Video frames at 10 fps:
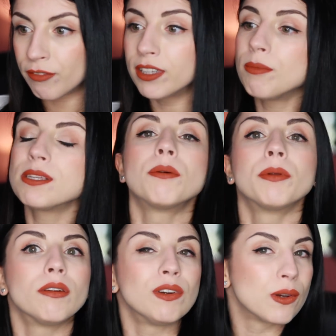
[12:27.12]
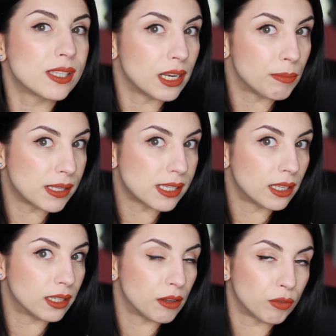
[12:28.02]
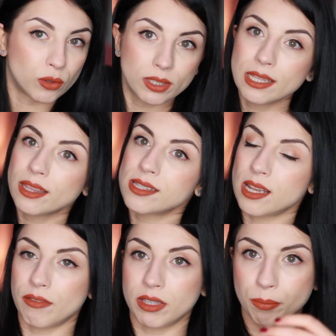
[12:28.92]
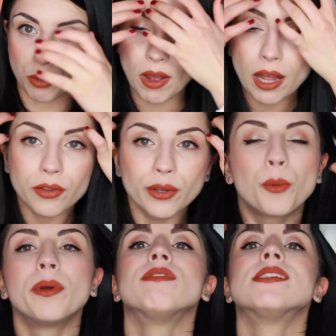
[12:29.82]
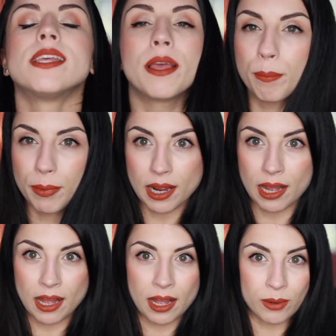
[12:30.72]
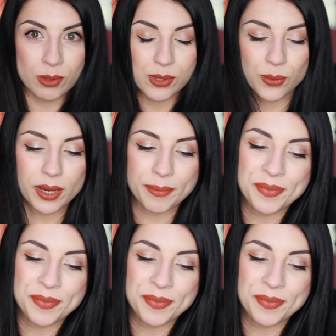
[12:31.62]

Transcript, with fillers: Fatemi sapere voi cosa ne pensate del fondotinta, se l'avete provato e come vi sembra questo qui.